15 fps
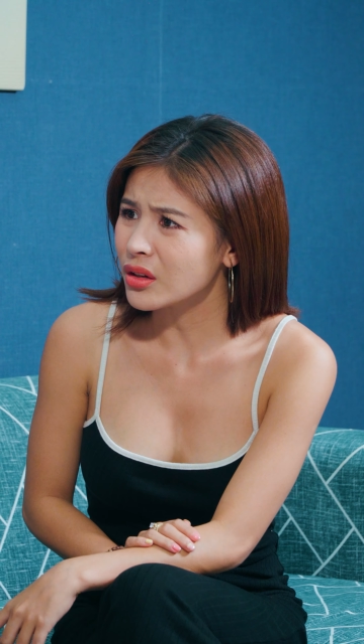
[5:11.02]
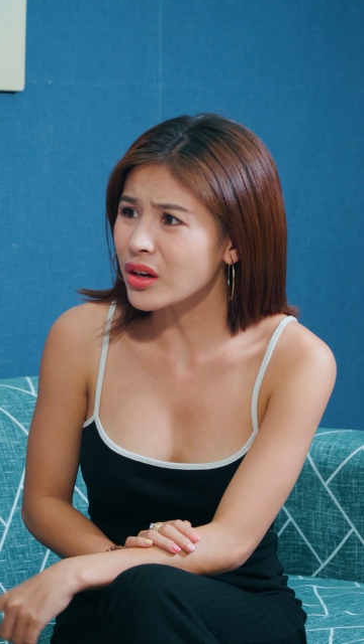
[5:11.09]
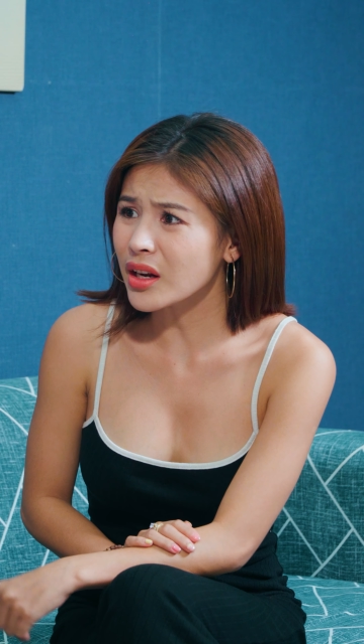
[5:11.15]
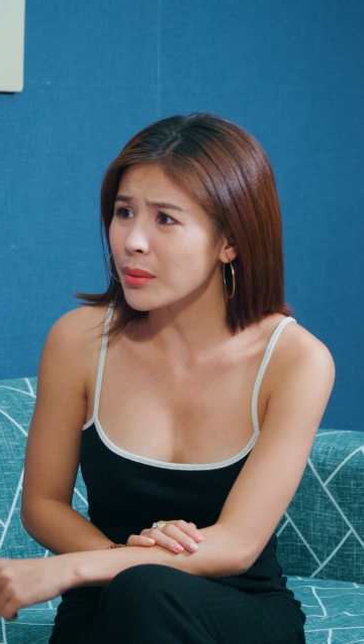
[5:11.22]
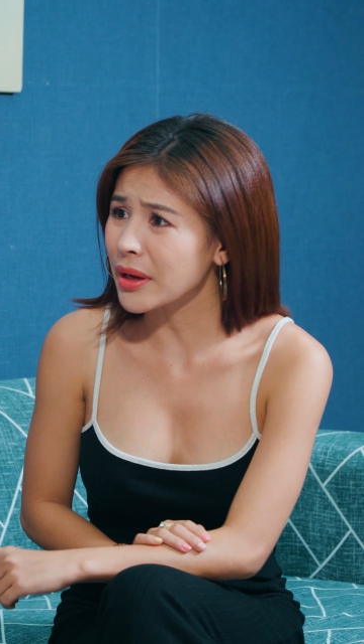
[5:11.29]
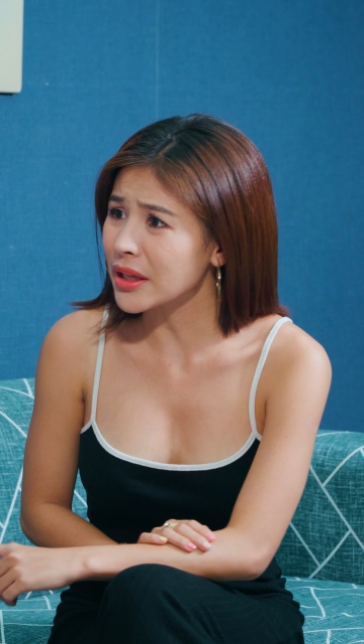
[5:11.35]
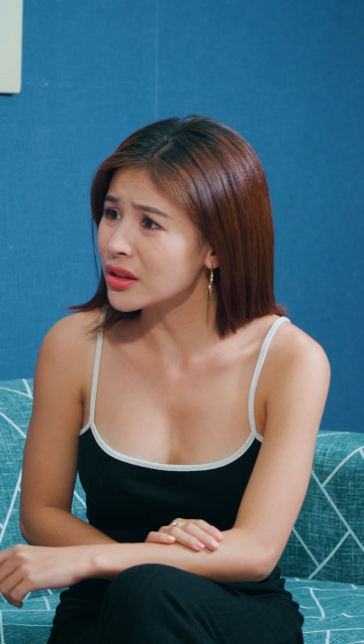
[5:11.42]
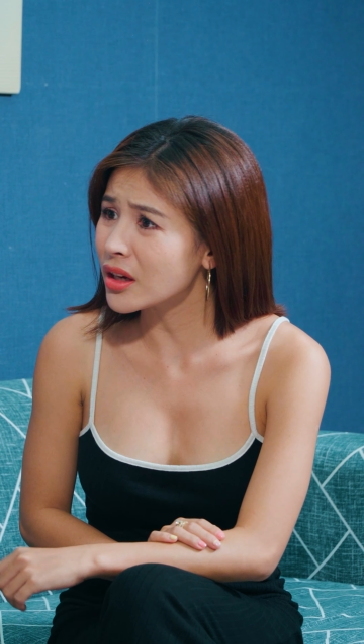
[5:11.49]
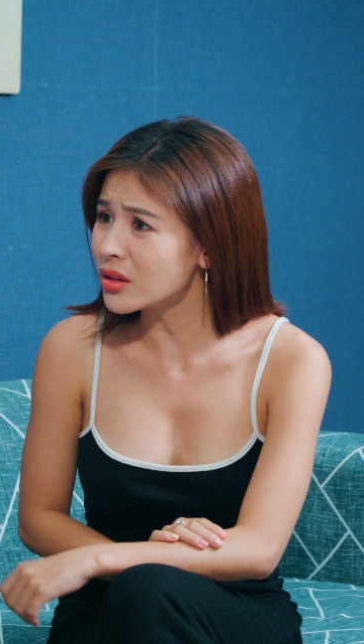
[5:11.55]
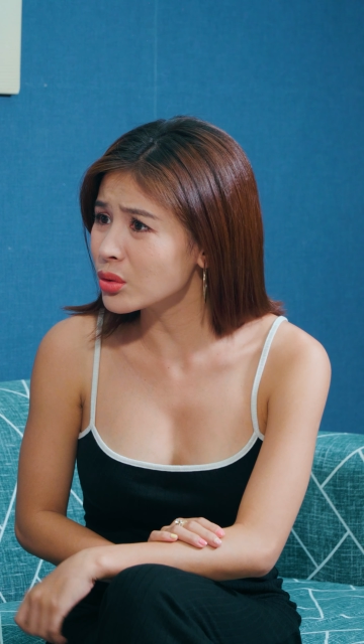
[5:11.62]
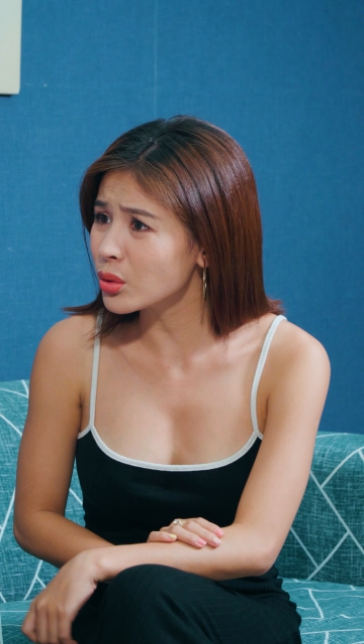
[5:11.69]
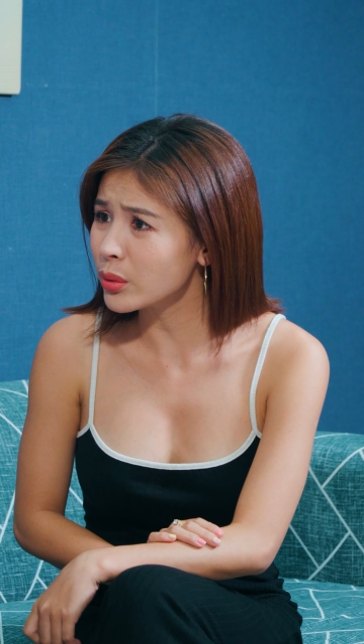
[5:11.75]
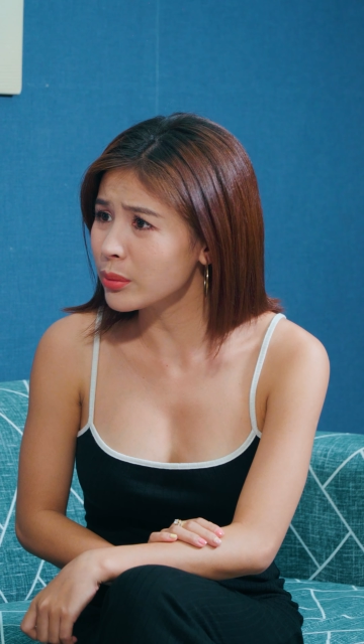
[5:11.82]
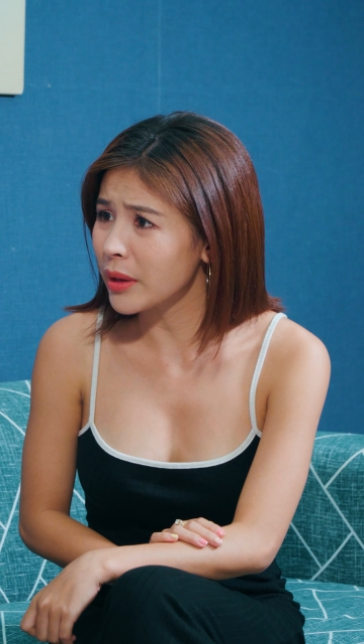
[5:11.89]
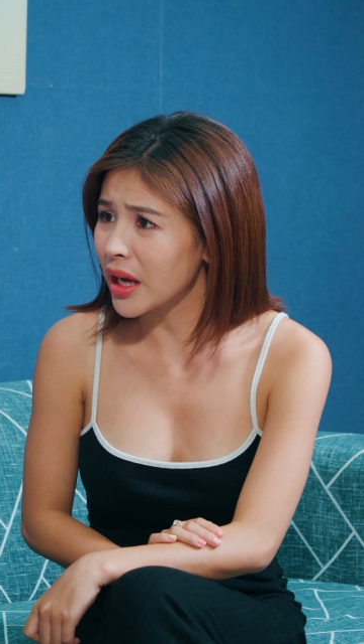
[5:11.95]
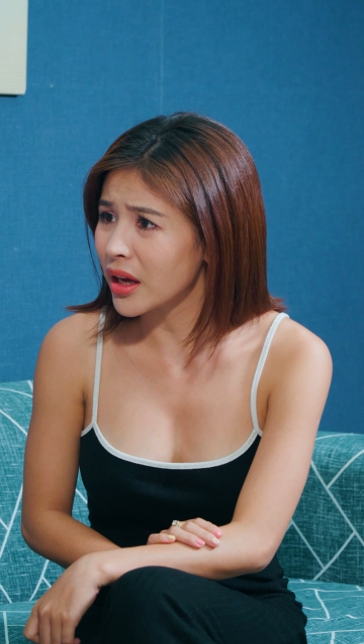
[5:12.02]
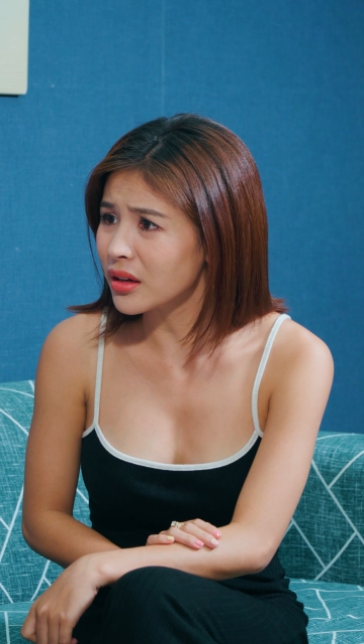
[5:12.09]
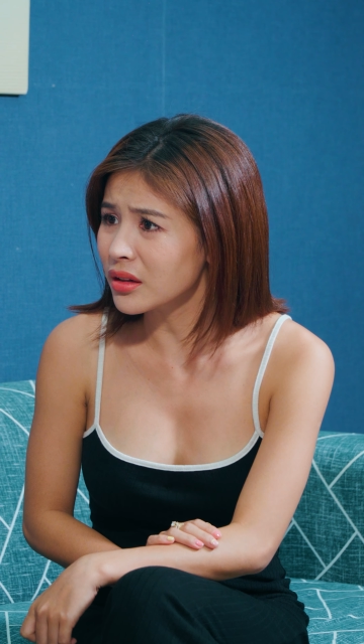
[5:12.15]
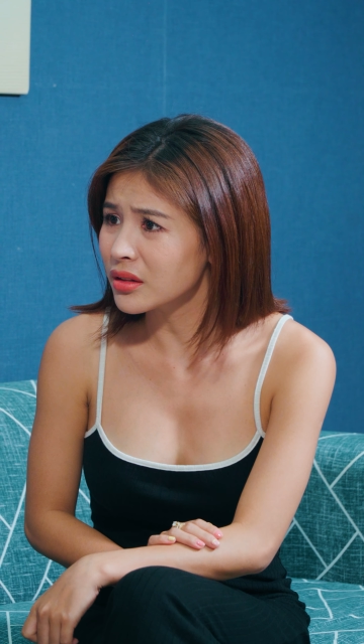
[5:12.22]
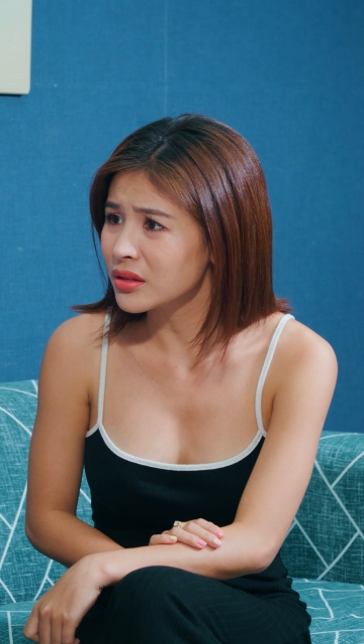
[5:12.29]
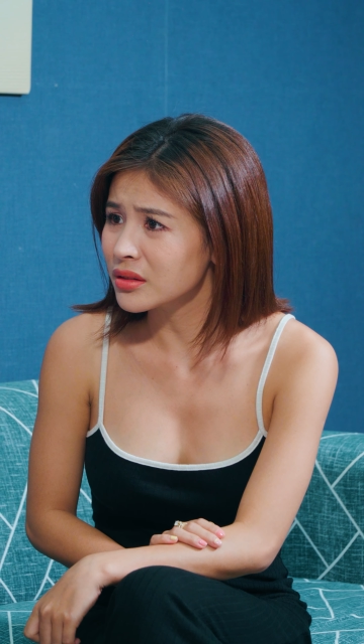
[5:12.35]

Đó là bạn thân tôi mà.